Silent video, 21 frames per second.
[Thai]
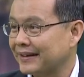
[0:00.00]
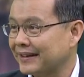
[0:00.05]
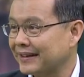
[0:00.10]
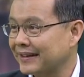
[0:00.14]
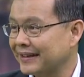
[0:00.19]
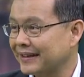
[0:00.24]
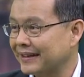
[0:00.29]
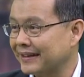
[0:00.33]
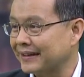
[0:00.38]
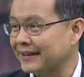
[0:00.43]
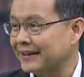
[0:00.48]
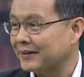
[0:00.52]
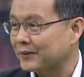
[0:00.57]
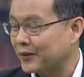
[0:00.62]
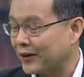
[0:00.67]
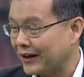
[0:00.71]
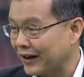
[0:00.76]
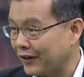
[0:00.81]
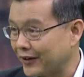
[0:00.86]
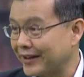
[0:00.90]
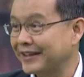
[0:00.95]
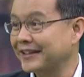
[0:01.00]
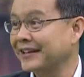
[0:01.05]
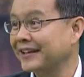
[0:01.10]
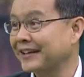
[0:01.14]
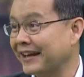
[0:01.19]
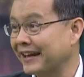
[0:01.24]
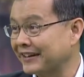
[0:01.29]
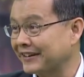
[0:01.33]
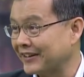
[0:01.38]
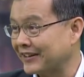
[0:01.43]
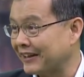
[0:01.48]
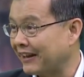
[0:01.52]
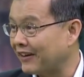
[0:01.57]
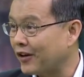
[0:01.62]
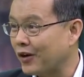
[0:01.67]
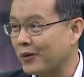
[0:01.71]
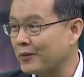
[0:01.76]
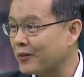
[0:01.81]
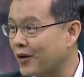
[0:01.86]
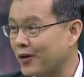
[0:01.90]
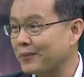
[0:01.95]
ที่พวกเราได้ยินกันสัง
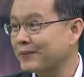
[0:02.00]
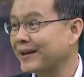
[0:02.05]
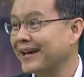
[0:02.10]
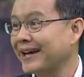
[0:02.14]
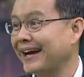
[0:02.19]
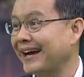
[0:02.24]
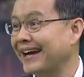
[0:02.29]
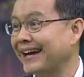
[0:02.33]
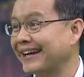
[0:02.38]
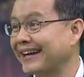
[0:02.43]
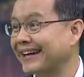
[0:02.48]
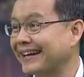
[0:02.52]
คมก้มหน้า